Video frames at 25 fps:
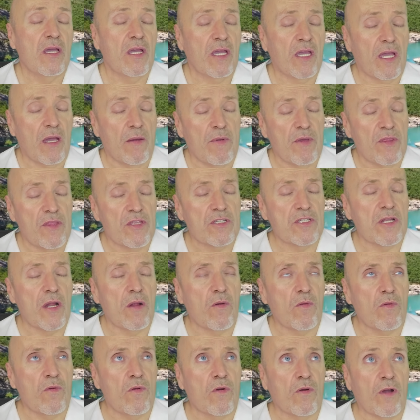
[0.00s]
que a veces en,
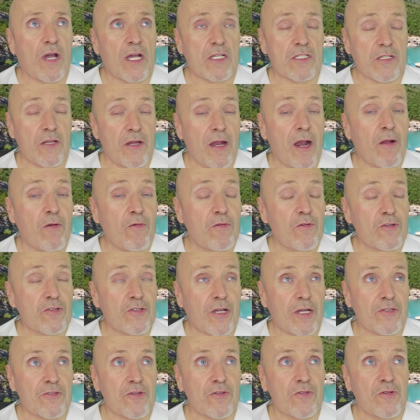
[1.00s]
algunos casos, en algunos
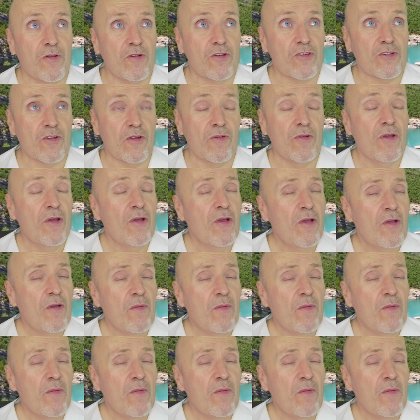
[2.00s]
casos no lo son,